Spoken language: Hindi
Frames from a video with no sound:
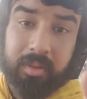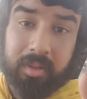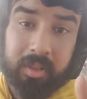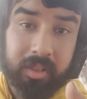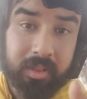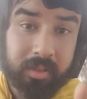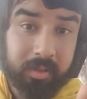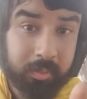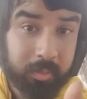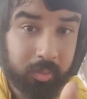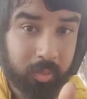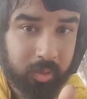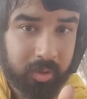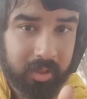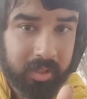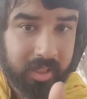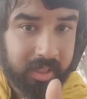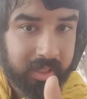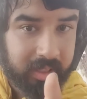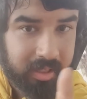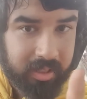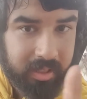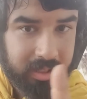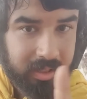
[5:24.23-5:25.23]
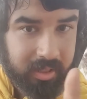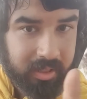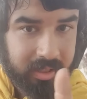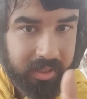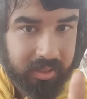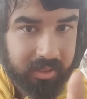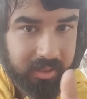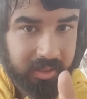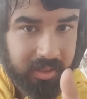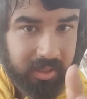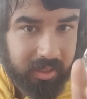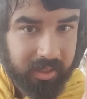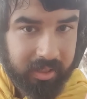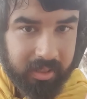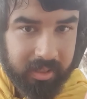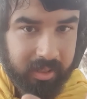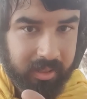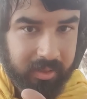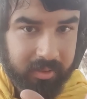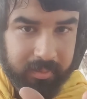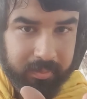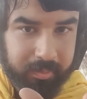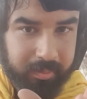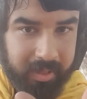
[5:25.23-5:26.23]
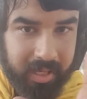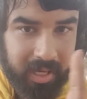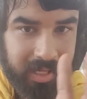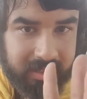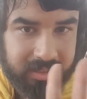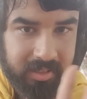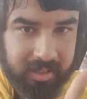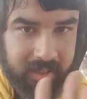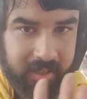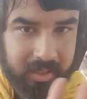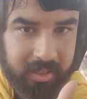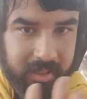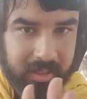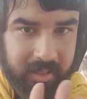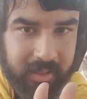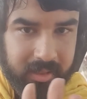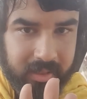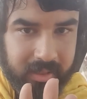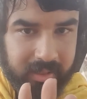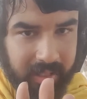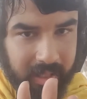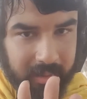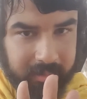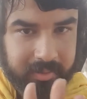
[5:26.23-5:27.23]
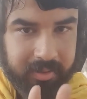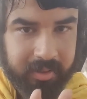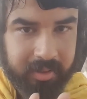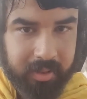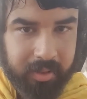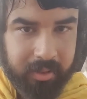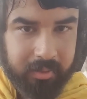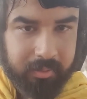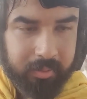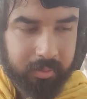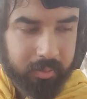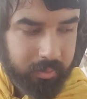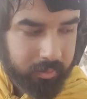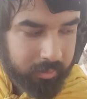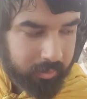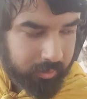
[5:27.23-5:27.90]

कंदमूल यानी कांदा नहीं प्याज नहीं तामसिक है वो